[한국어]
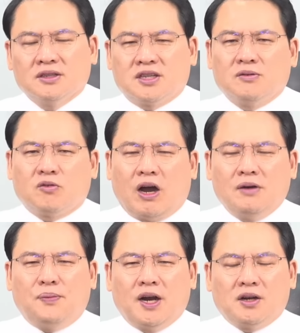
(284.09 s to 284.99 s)
지금
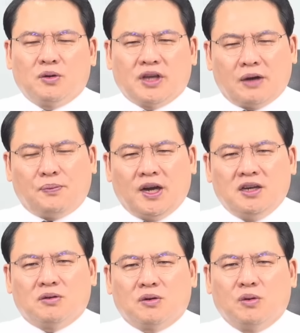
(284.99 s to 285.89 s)
광 팔고 약
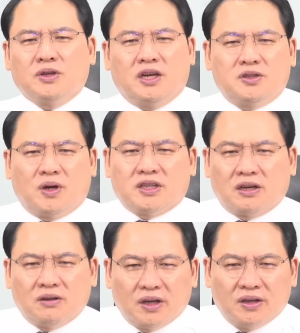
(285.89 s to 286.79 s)
팔려고 공개
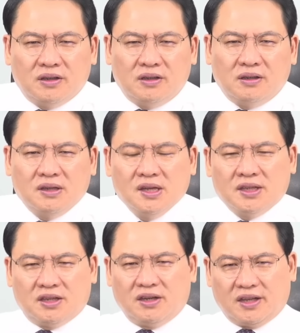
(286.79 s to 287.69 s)
의청하자는 거예요.
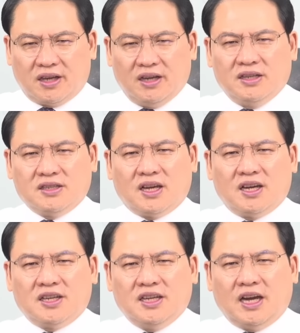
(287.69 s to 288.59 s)
이거는
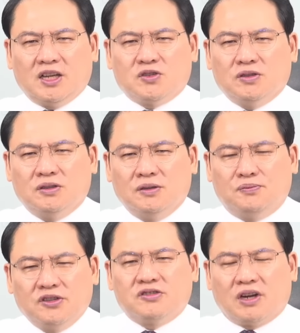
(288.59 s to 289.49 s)
굉장히 아주
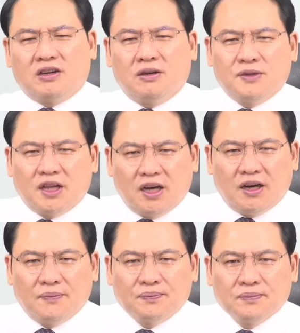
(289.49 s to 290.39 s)
불순한
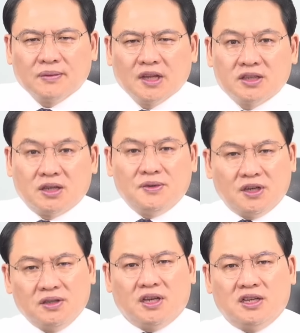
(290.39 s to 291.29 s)
겁니다. 지금
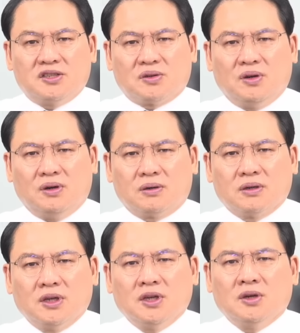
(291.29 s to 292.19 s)
이런
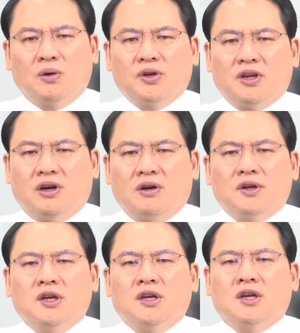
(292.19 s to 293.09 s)
일일수록 오히려
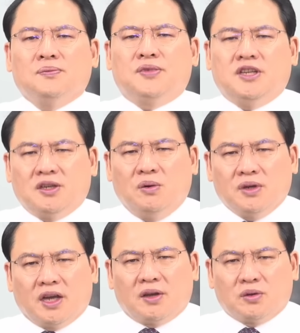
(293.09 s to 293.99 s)

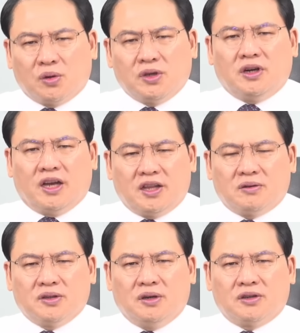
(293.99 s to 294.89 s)
비공개로 토의를 해야
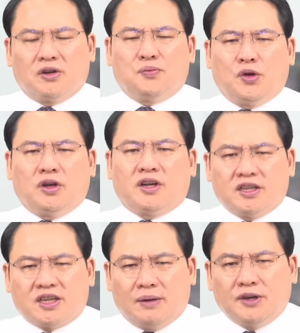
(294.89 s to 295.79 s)
되고요. 그리고
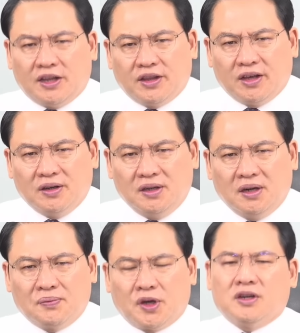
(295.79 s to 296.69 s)
표결까지 가면 안
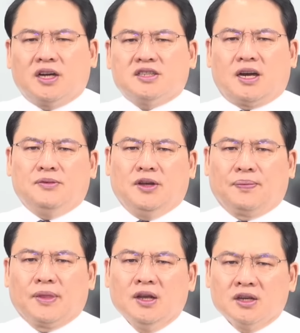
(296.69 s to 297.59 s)
돼요. 표결까지
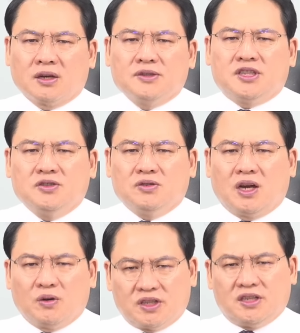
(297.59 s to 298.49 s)
가면 그럼
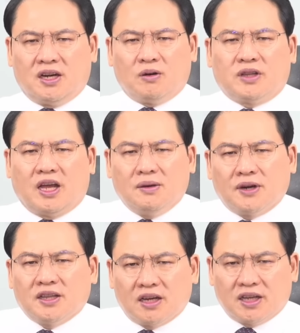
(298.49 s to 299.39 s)
친윤하고 친한하고 대립을
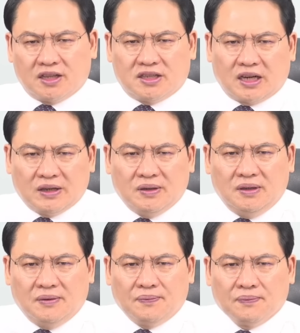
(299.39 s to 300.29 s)
한다는 얘기가
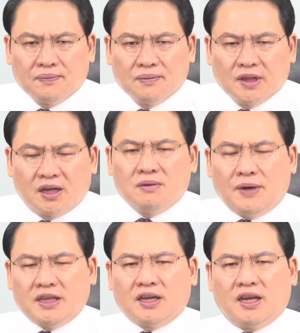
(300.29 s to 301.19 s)
되잖아요. 그럼
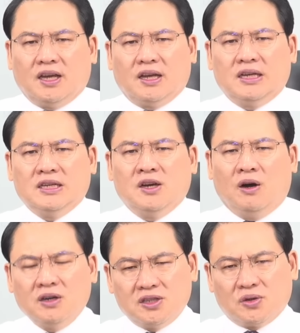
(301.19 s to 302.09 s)
만약에
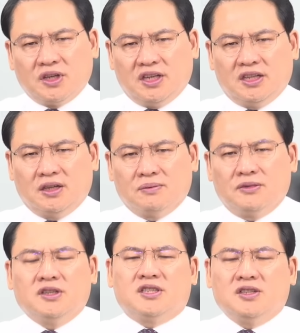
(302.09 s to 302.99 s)
어느 쪽이 이기든
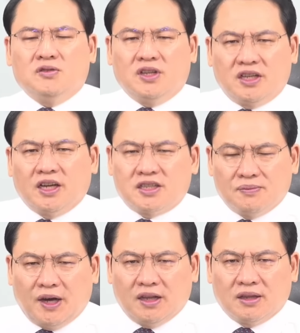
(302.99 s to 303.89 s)
물론 친윤이
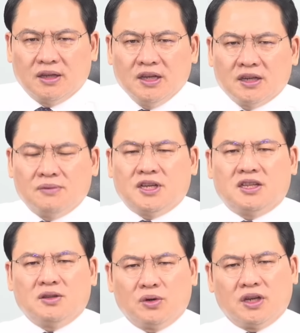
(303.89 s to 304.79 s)
이기겠지만 그럼
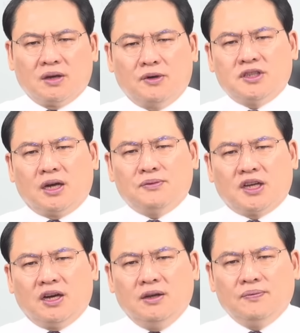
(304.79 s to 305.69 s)
쟤들이 노리는 게 뭔지
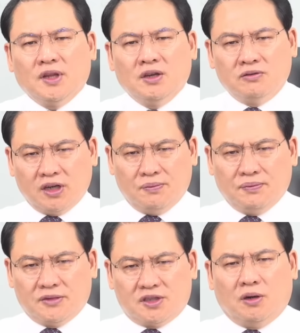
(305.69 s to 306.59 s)
압니까?
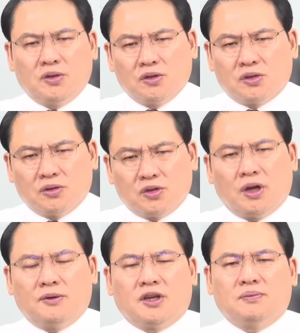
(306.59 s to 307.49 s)
우리는 저도
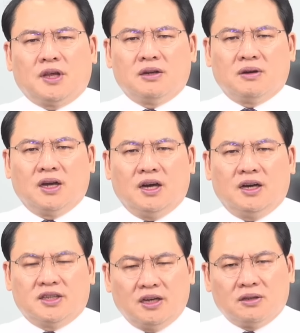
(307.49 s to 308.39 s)
손해 볼게 없다는
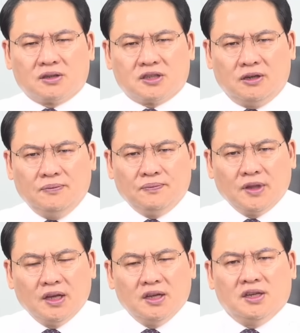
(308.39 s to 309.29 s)
거야. 예를 들어서
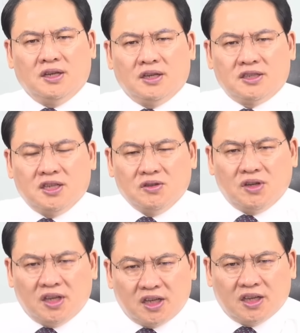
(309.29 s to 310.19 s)

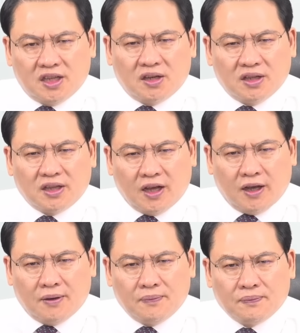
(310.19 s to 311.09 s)
친윤이 이기긴
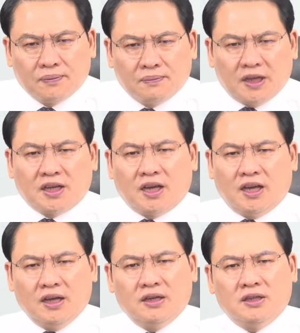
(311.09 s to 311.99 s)
이겼는데
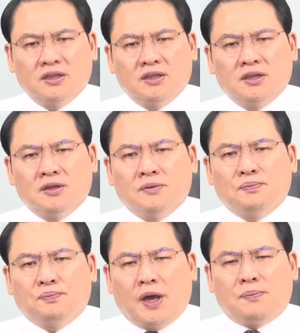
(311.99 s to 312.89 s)
만약에
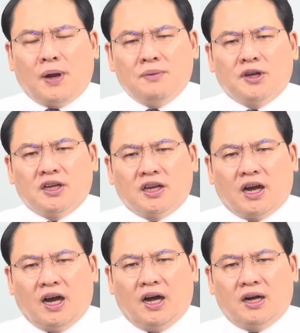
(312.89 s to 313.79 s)

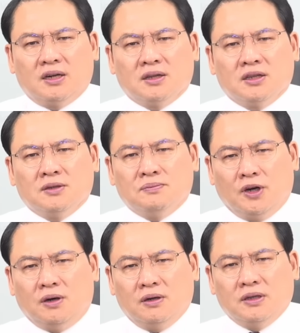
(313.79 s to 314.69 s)
108명이니까
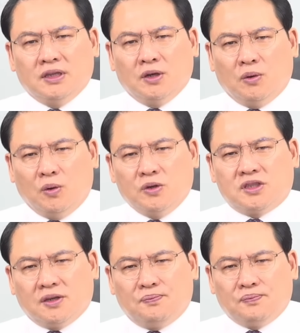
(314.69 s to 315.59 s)
뭐
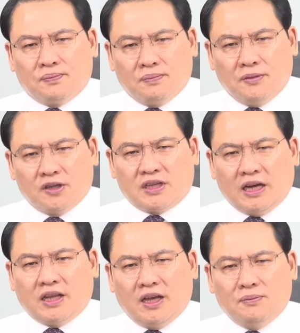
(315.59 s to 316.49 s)
50, 뭐
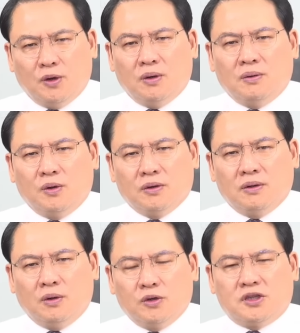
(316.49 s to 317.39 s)
4대, 뭐
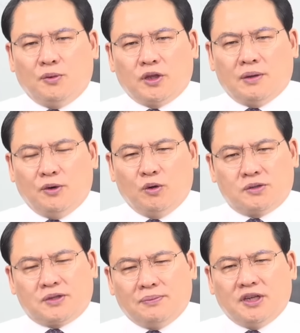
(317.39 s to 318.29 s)
55대,
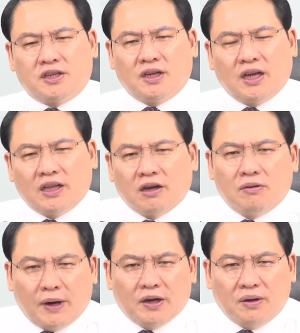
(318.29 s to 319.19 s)
뭐53 이렇게 했다고
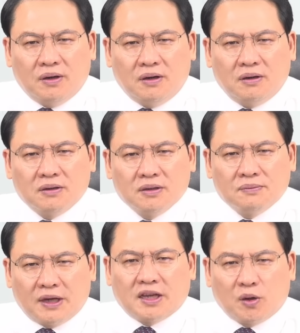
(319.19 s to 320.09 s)
봐요.
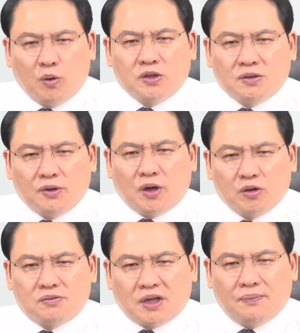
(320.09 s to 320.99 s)
만약에 55대
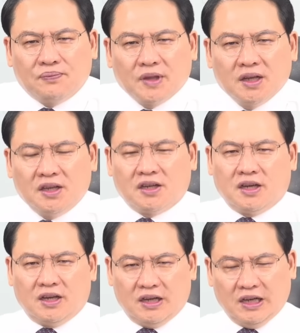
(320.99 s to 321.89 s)
53
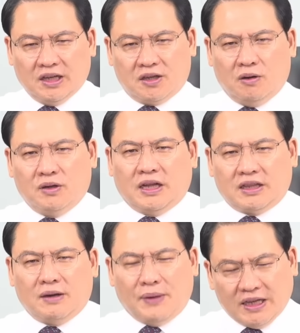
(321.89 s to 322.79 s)
이렇게 결론이
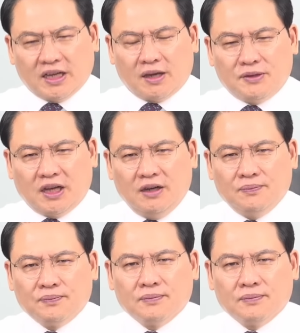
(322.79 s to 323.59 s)
났다. 만약입니다.